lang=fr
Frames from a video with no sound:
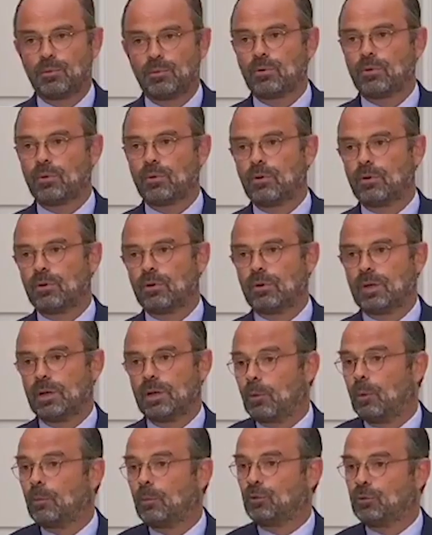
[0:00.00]
pour euh,
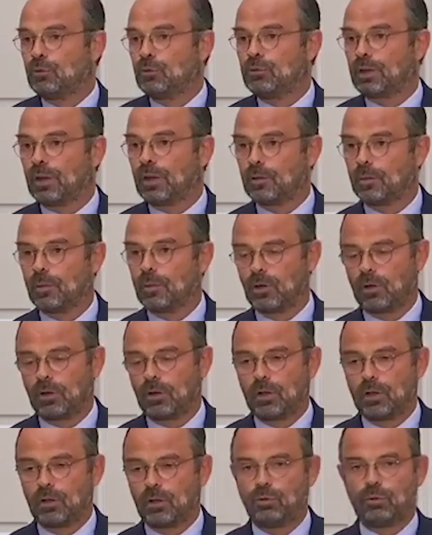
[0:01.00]
les membres du gouvernement